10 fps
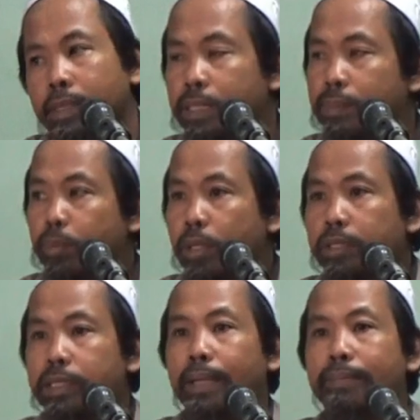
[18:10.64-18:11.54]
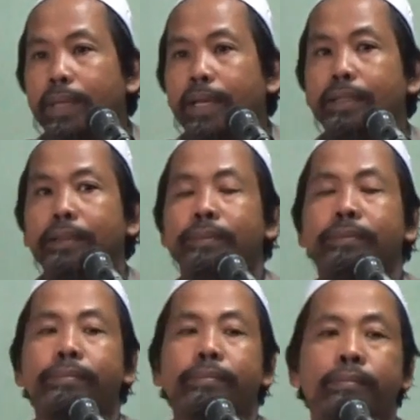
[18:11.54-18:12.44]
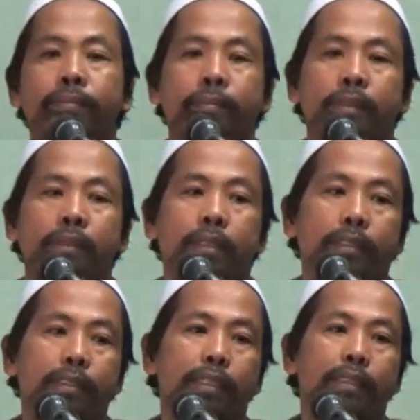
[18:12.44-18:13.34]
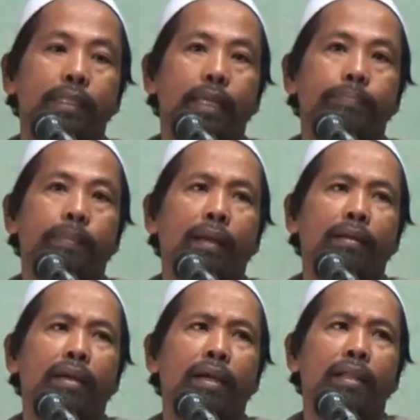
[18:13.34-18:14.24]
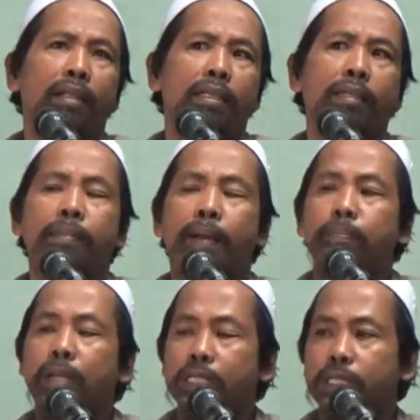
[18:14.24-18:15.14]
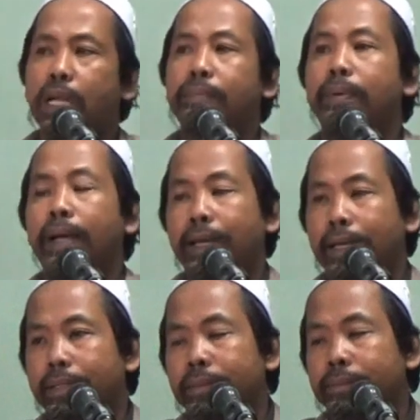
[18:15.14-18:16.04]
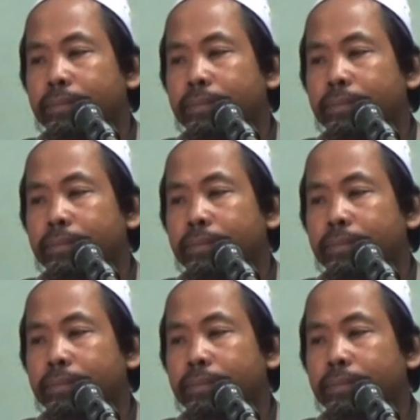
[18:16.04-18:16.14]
Ini bulan Syakban. Jadi setiap tanggal 15 Syakban